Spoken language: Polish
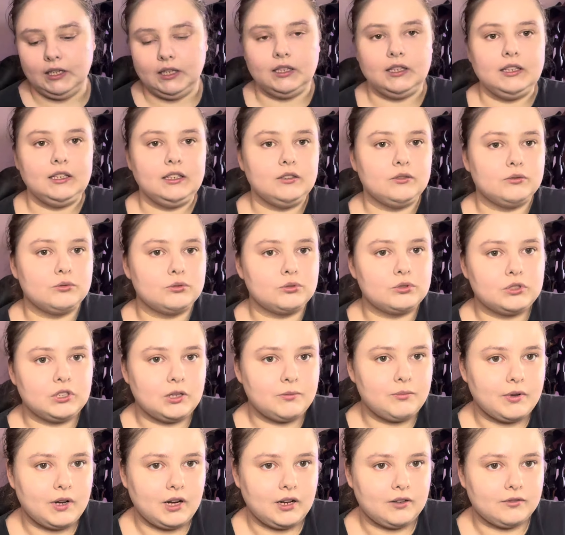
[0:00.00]
i już
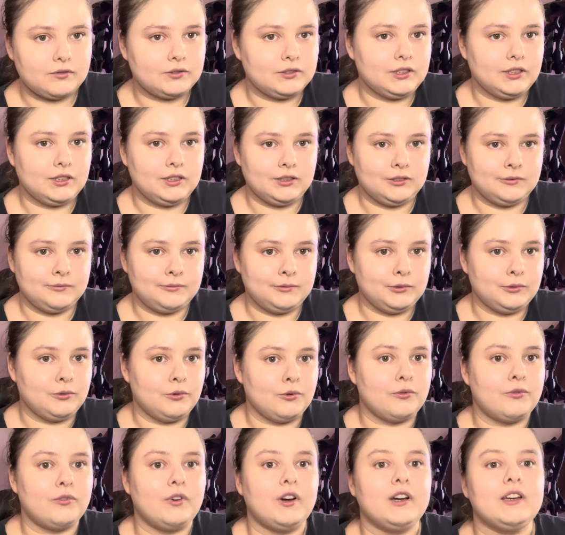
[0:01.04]
naprawdę było
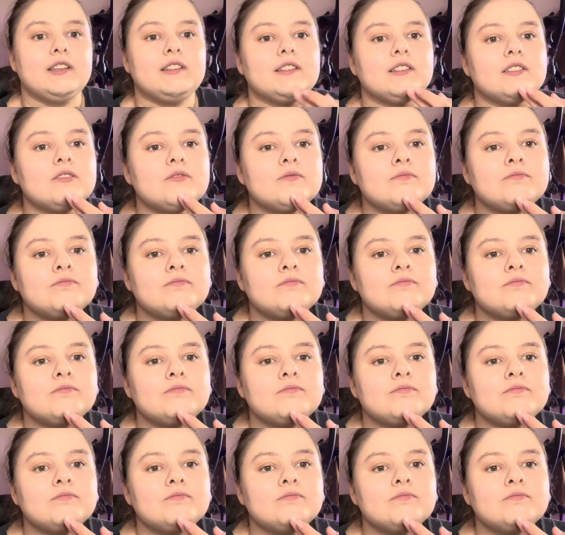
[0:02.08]
fajnie.